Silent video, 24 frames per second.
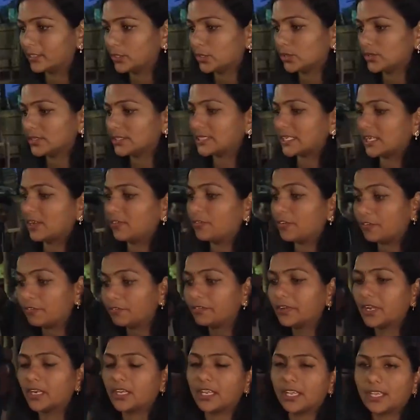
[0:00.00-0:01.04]
ఇంట్రడ్యూస్ అయ్యి
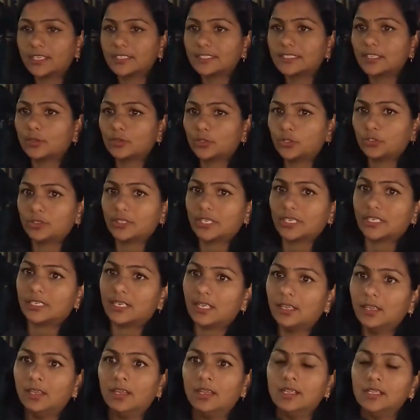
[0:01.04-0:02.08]
ఫిఫ్టీన్ ఇయర్స్ అవుతుందంట
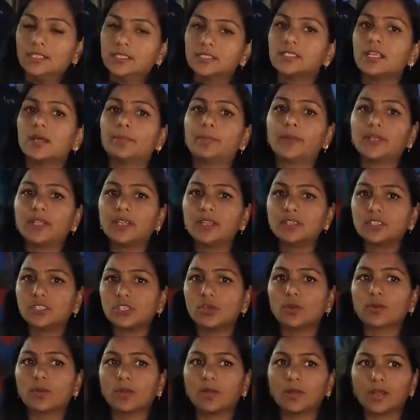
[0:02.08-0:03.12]
సో అప్పటి నుంచి
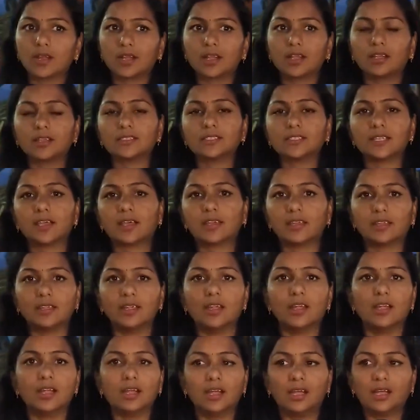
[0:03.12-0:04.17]
ఒక్కొక్కసారి
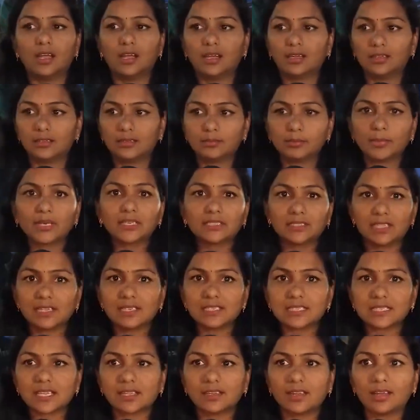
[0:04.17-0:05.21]
మనకు
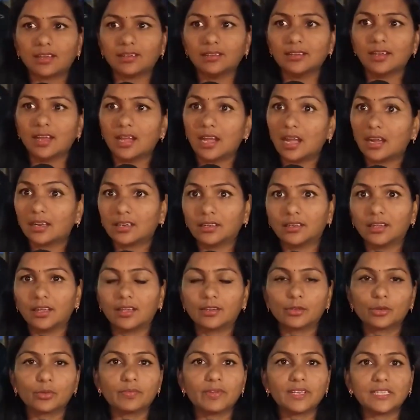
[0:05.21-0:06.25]
తెలుసు కదా అక్కడ
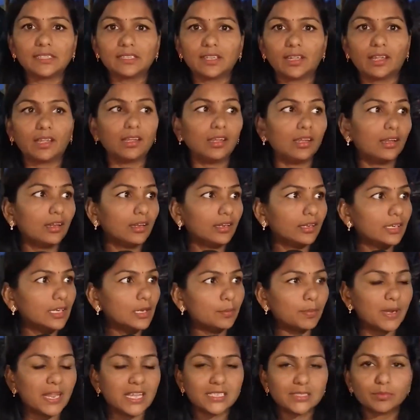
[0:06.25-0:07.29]
అరకు వెళ్తే ఈ
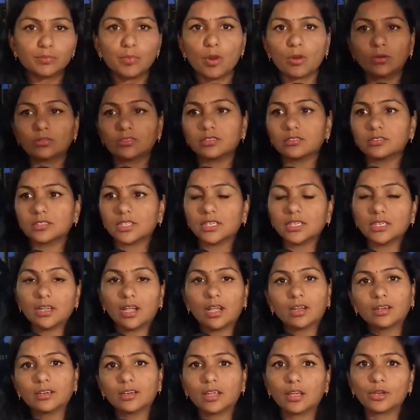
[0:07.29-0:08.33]
ప్లేస్ బాగుంటుంది
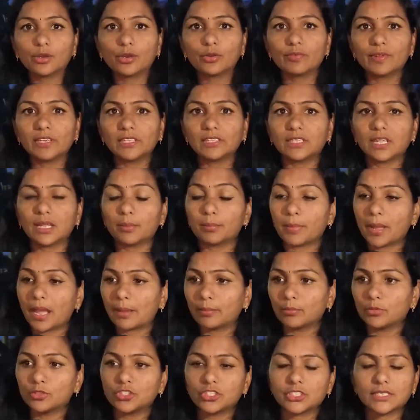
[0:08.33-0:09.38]
అక్కడ అరకు వెళ్తే
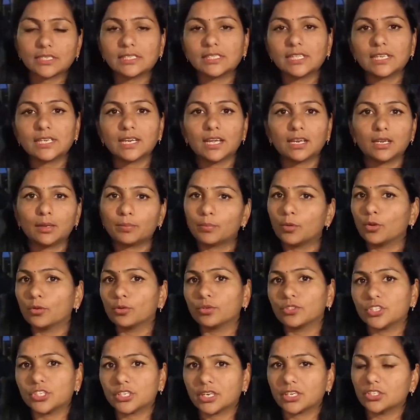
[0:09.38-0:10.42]
బ్యాంబూ చికెన్ తినాలి
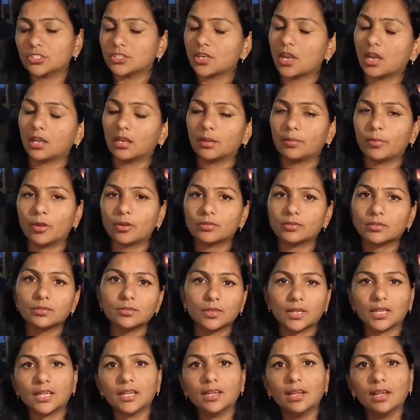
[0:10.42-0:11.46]
బొంగు చికెన్ చాలా
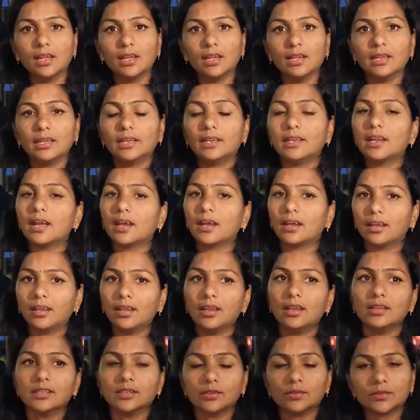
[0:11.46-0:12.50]
బాగుంటుంది ఇలా
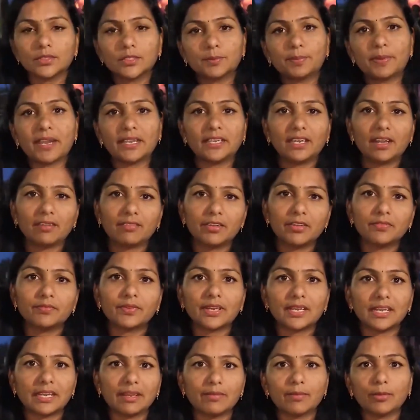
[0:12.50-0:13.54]
స్ప్రెడ్ అవ్వడం
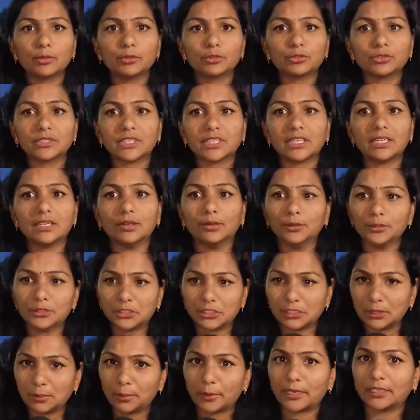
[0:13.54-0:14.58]
వల్ల ఏమవుతుంది వచ్చిన